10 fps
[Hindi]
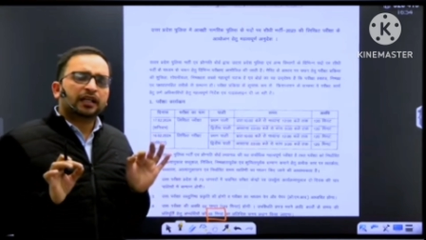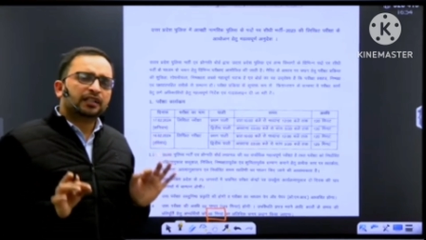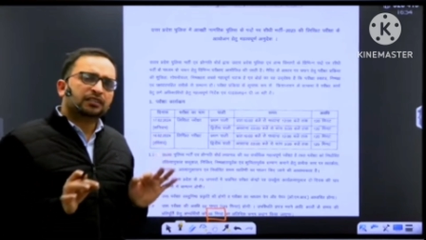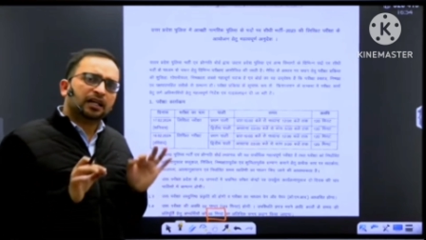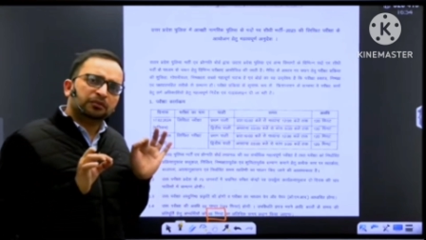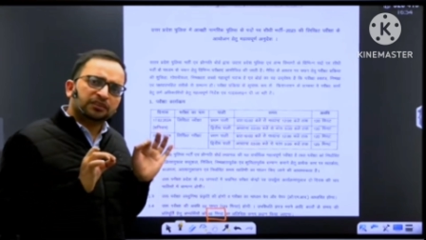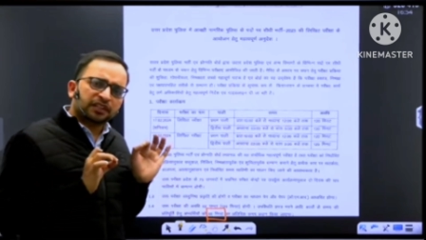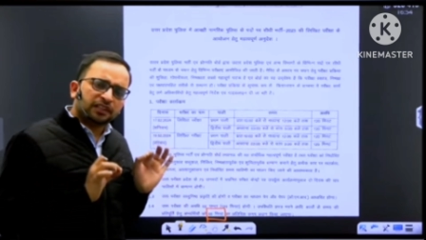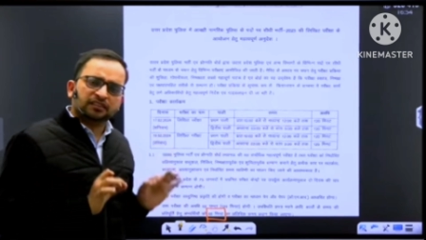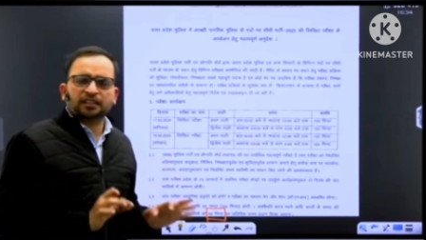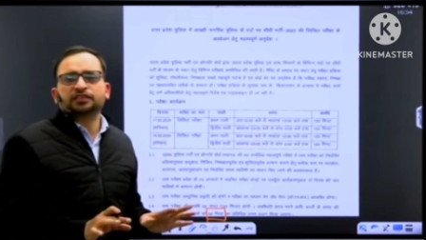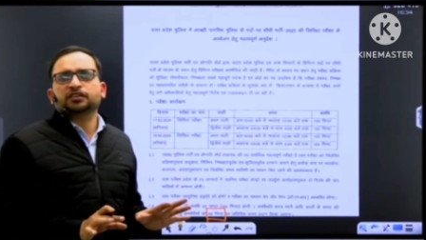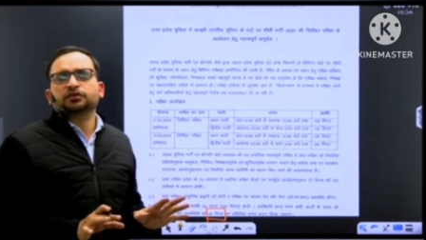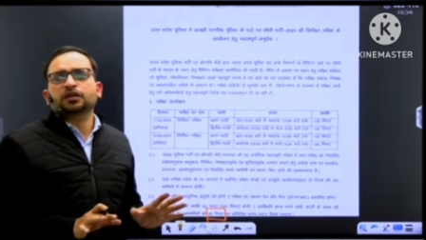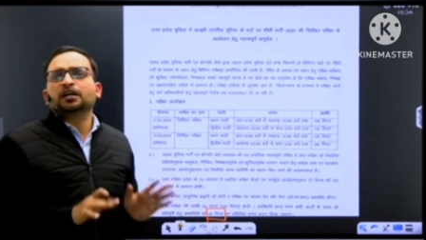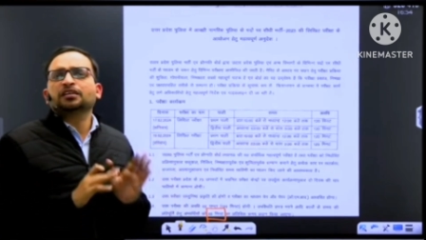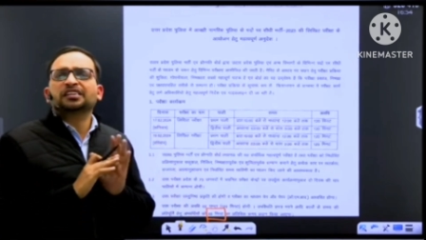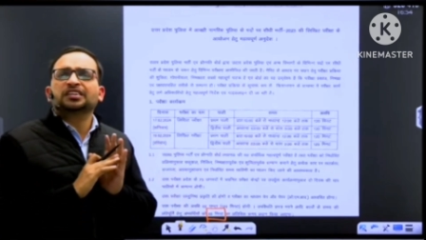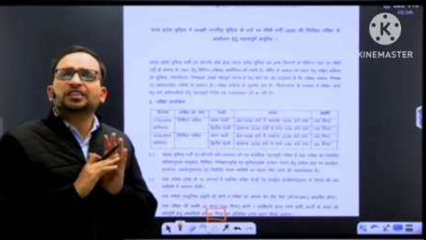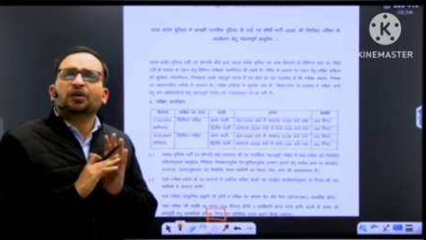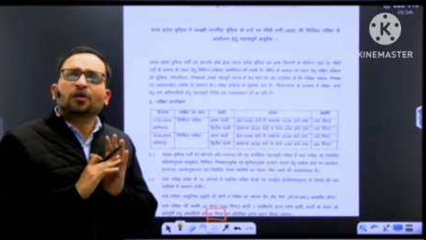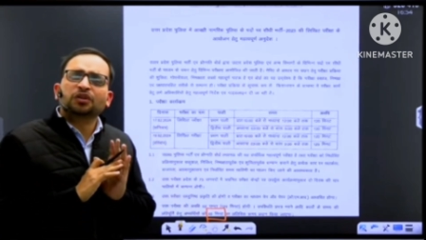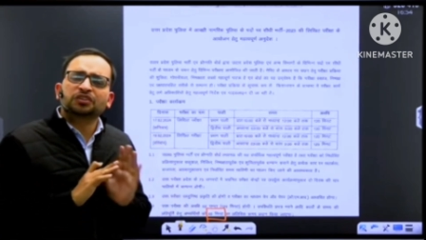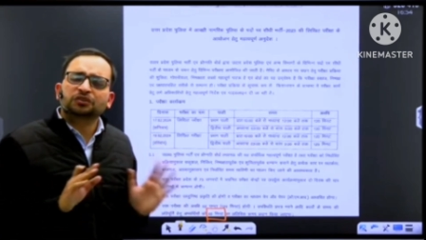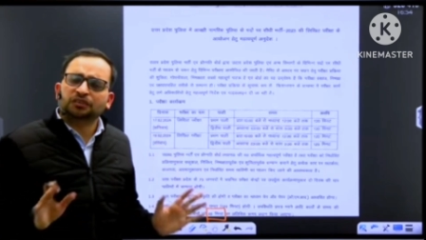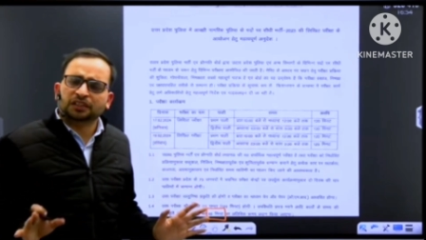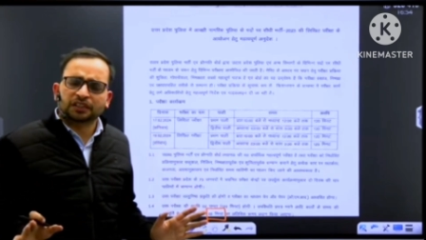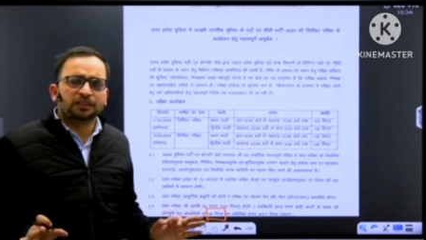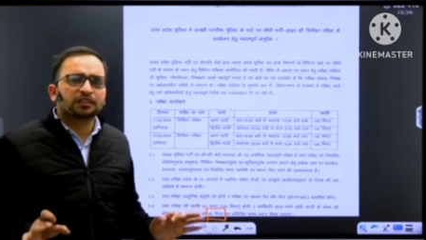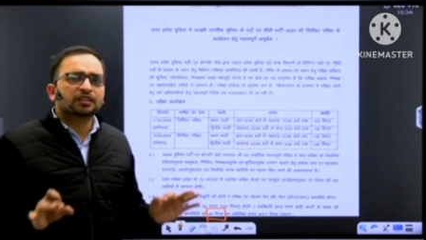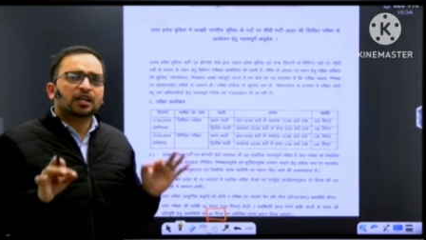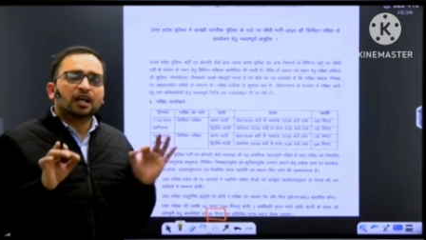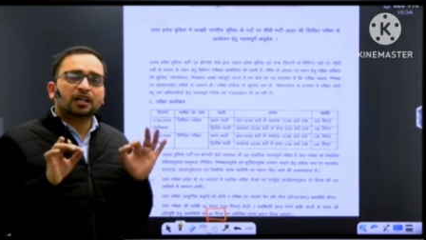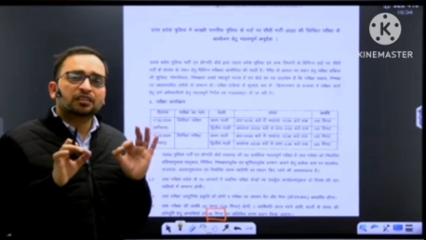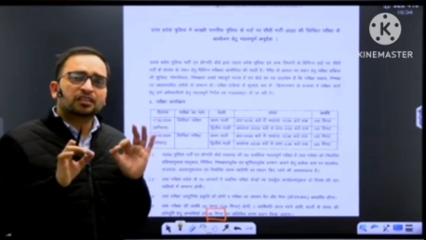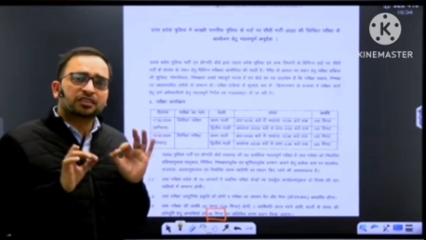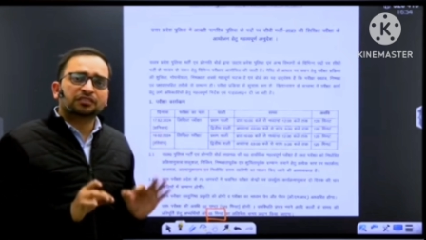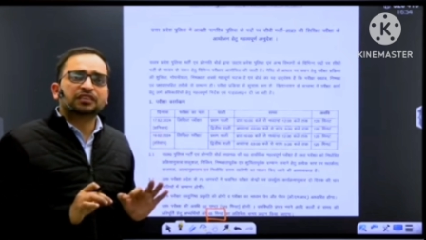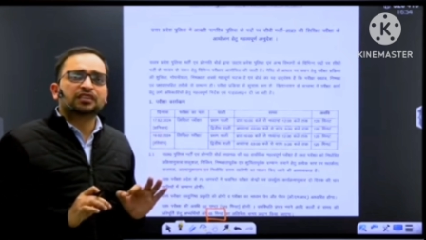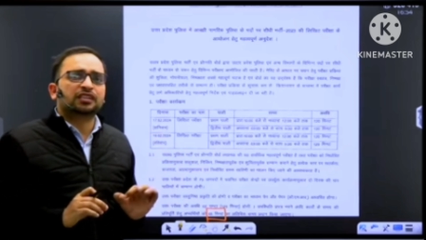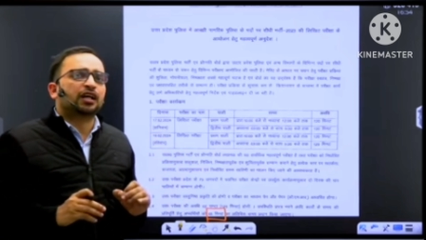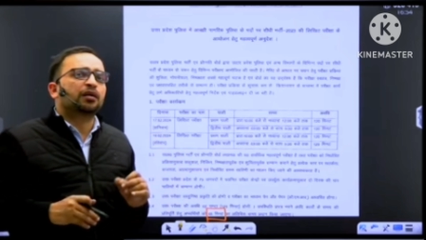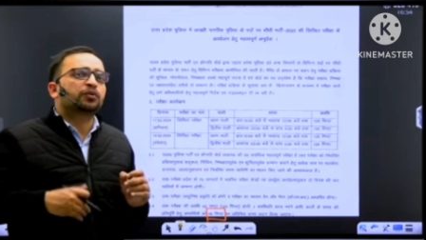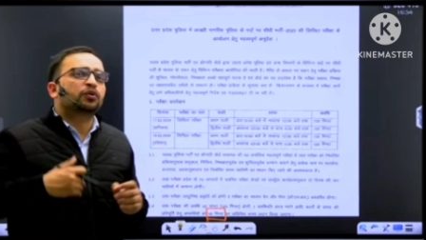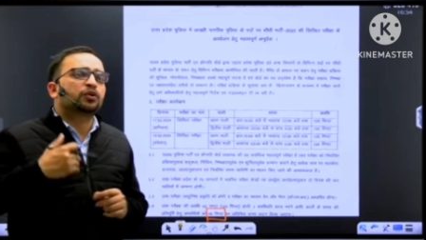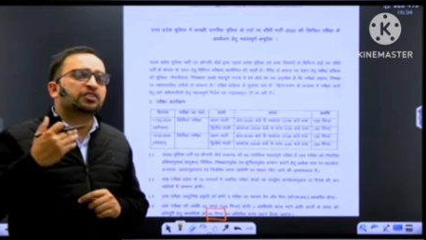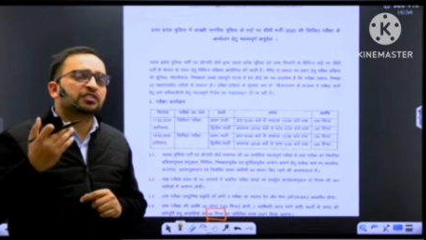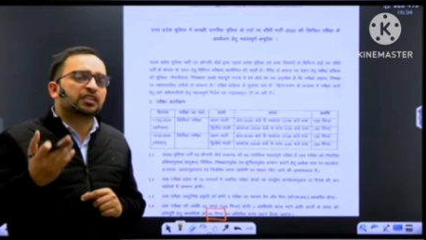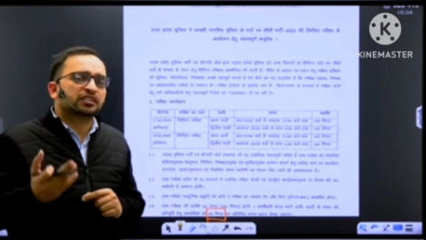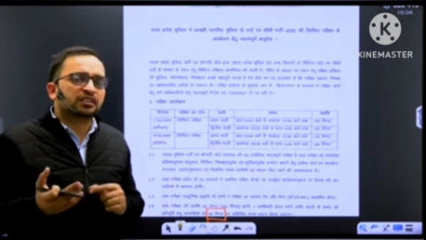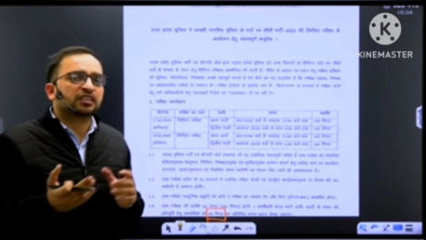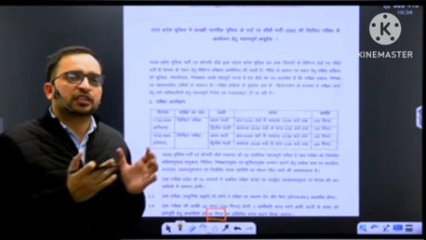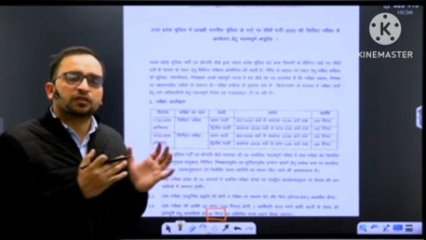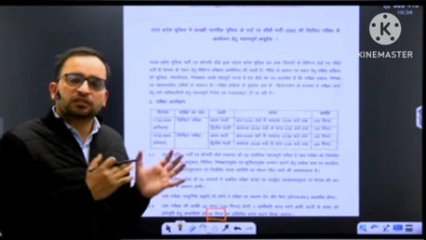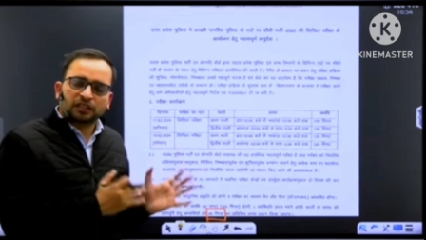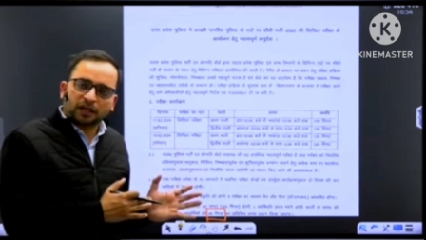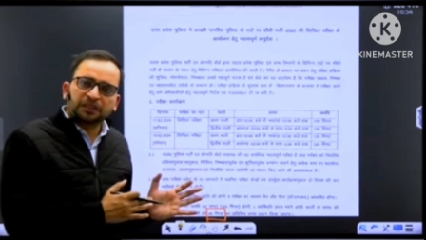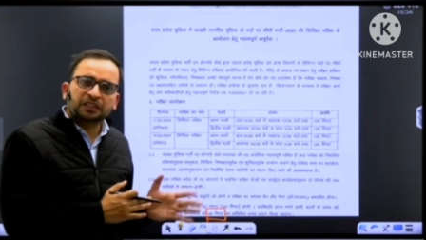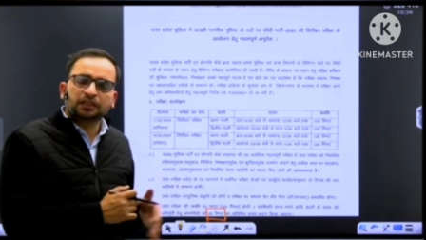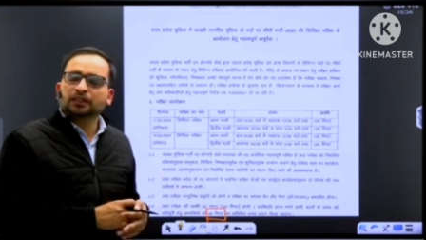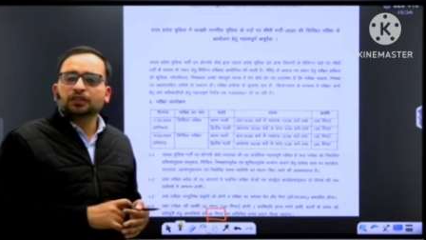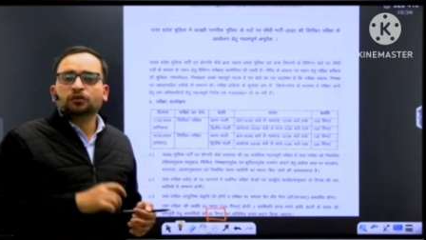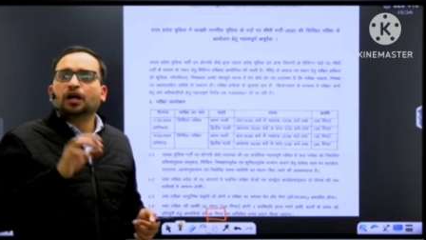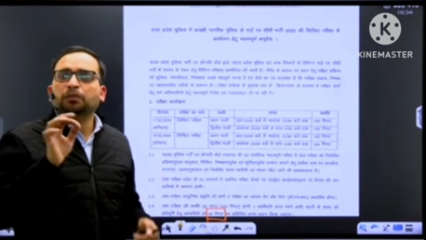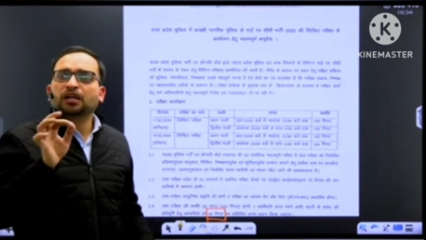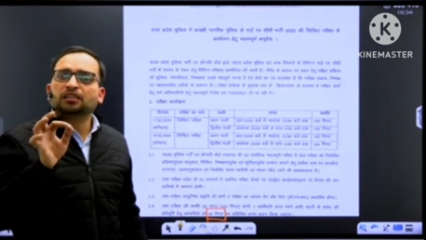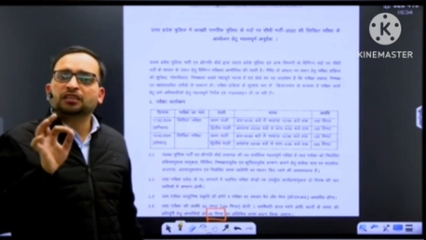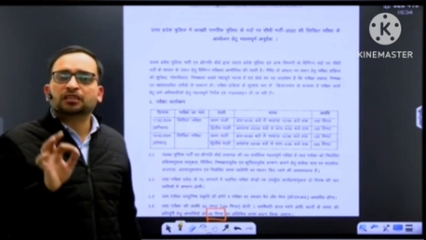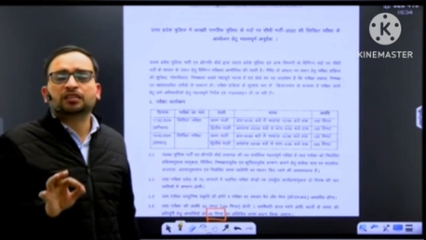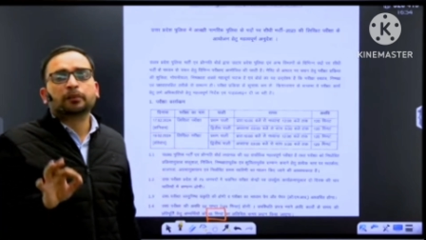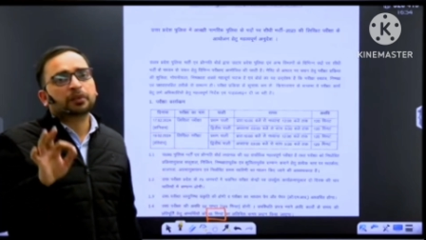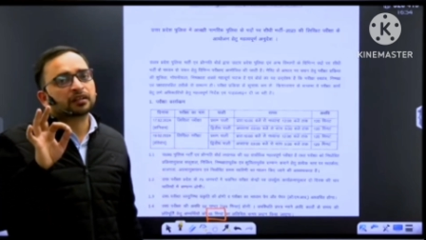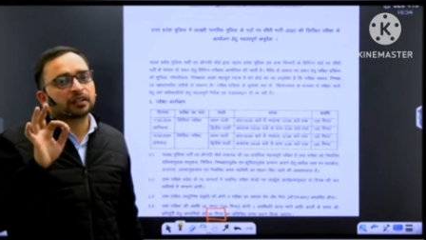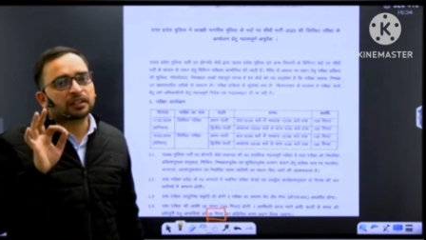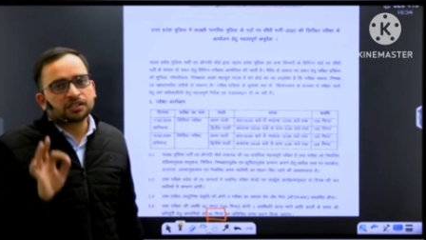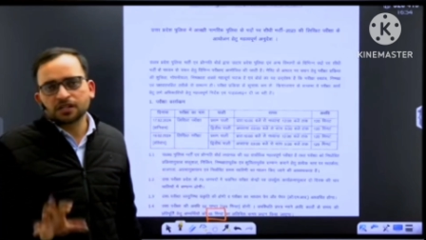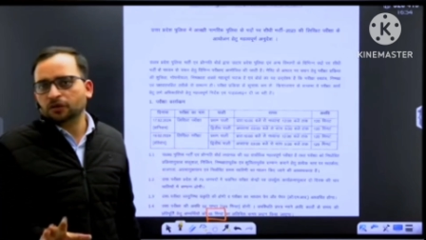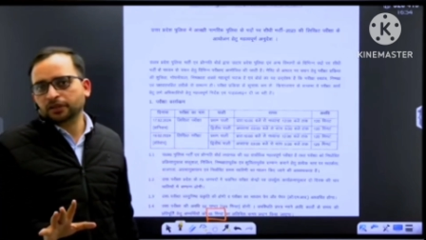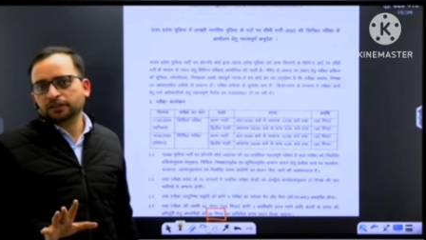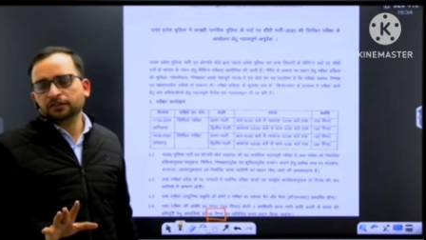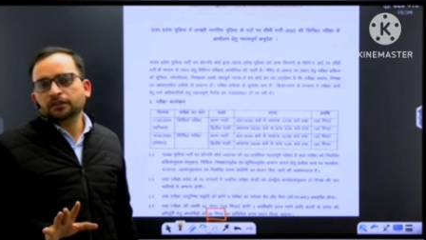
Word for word: एग्जाम से ही सिलेक्शन होगा किसी और चीजों से नहीं अगर किसी वजह से आप कोई स्टेज किसी ने क्रॉस करा भी दी तो आप अंततः पकड़े ही जाओगे